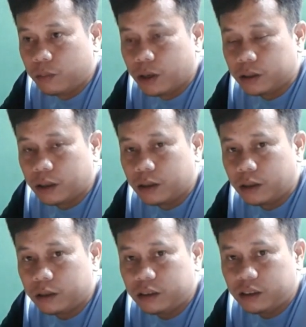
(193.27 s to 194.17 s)
bagian
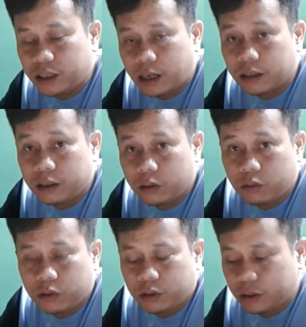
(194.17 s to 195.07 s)
dari isian itu
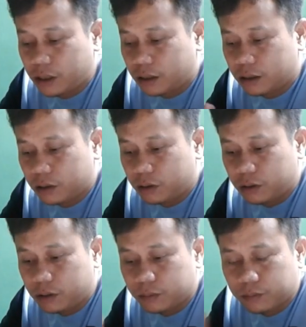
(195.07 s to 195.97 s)
isian
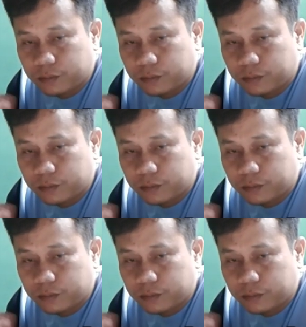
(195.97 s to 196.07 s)
dari